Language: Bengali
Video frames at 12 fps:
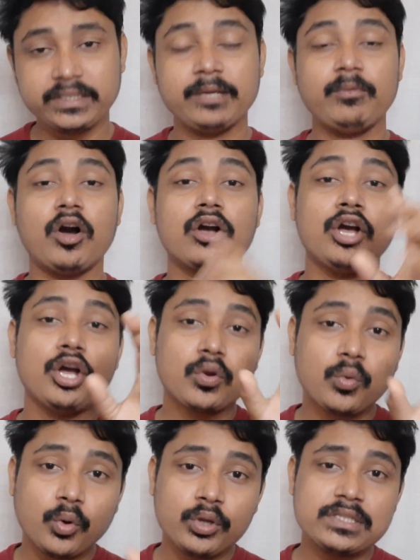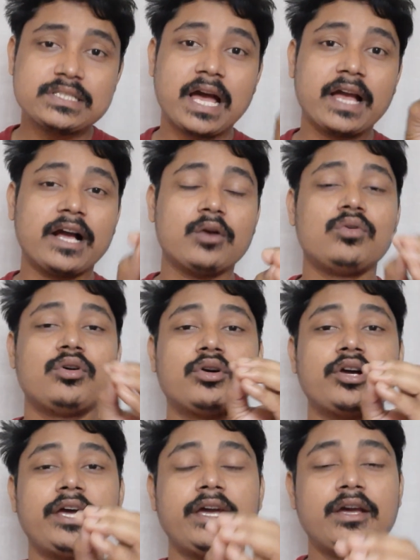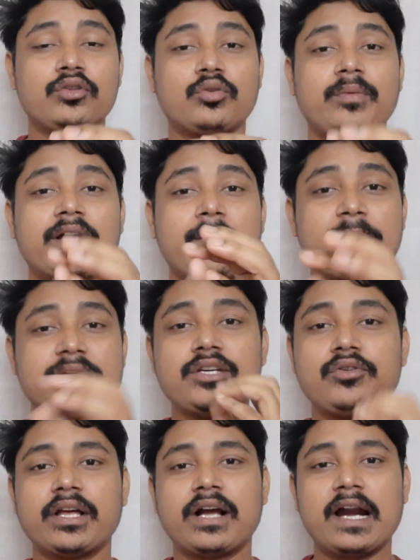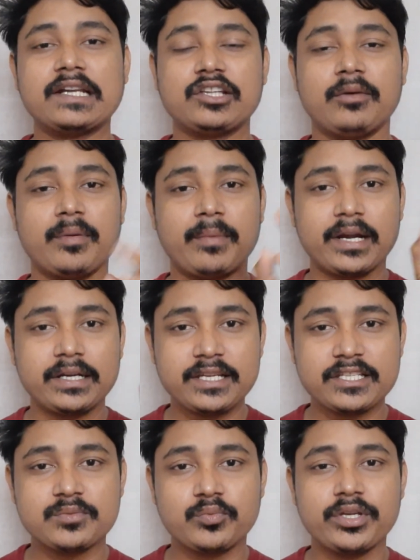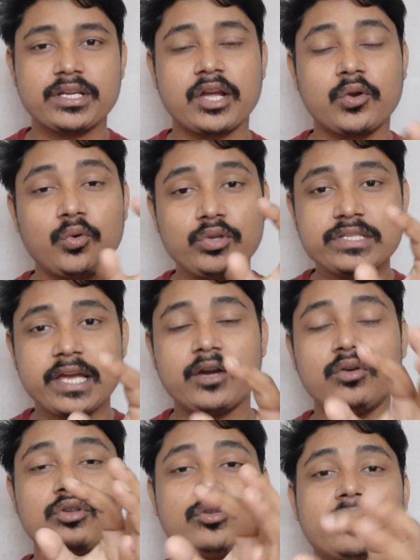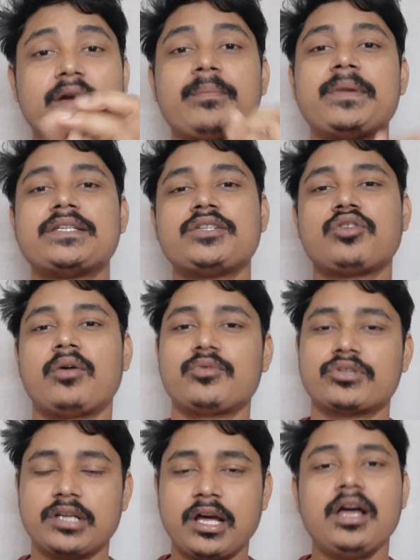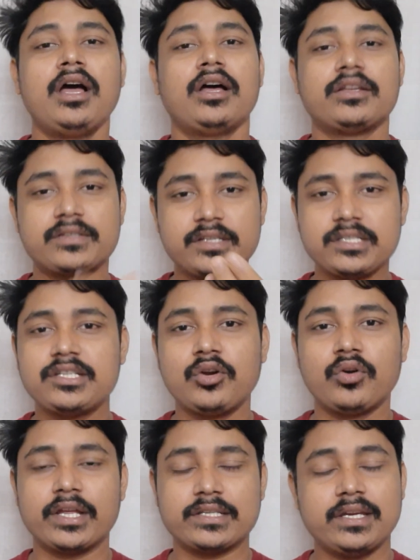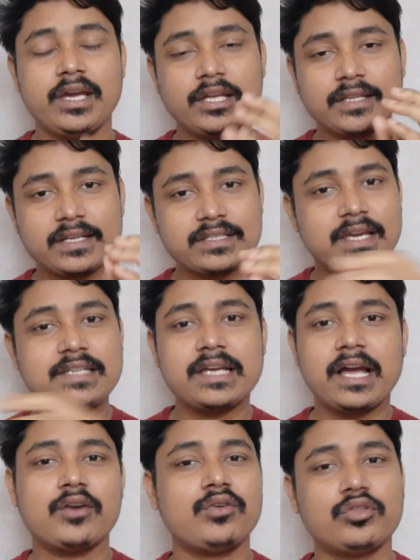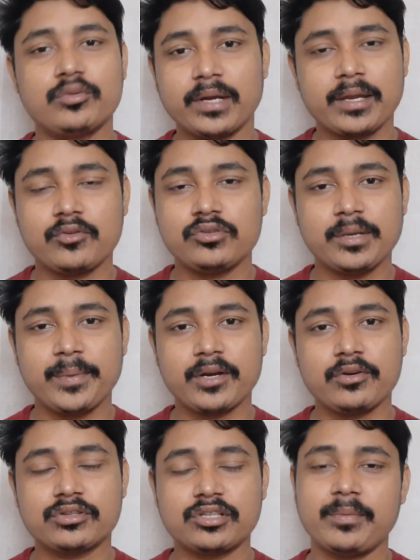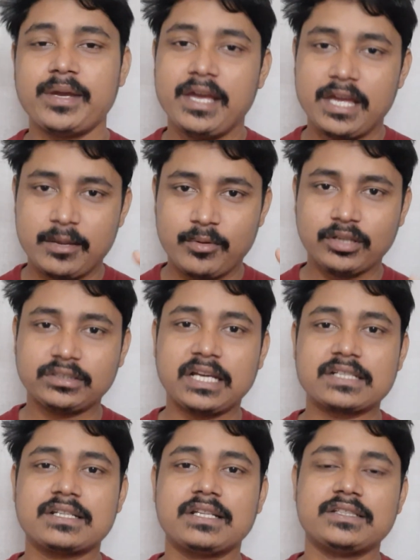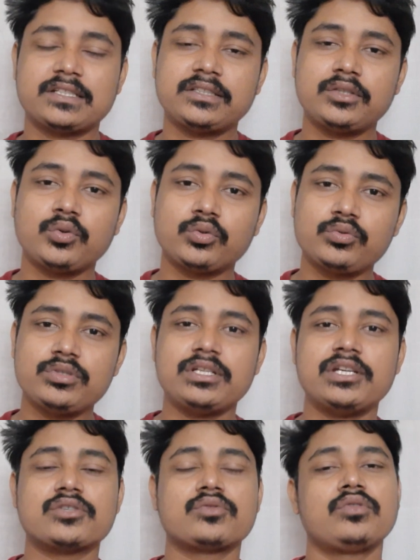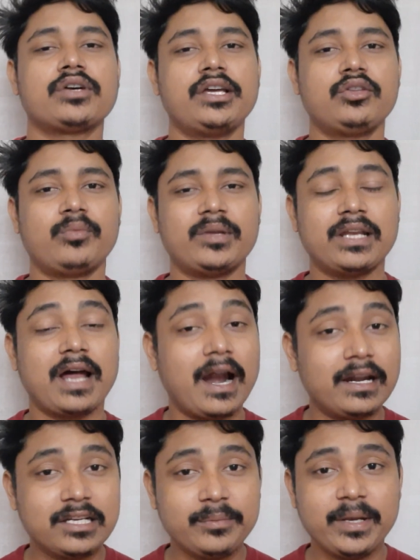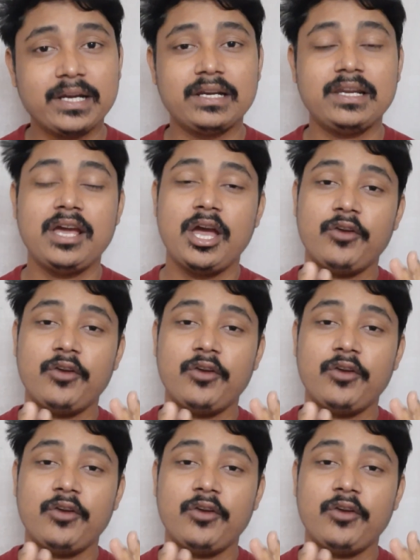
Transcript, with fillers: এবং কোন জায়গাগুলোকে তোমাকে বেশি করে খাটতে হবে মানে টেস্ট পরীক্ষায় কোন জায়গাগুলো তোমাকে বেশি সমস্যা সৃষ্টি করেছে তাহলে সেই জায়গাগুলো তোমাকে খুঁজে বের করতে হবে এবং তার সাথে সাথে নতুন জিনিসগুলোকে তোমাদের আলটিমেটলি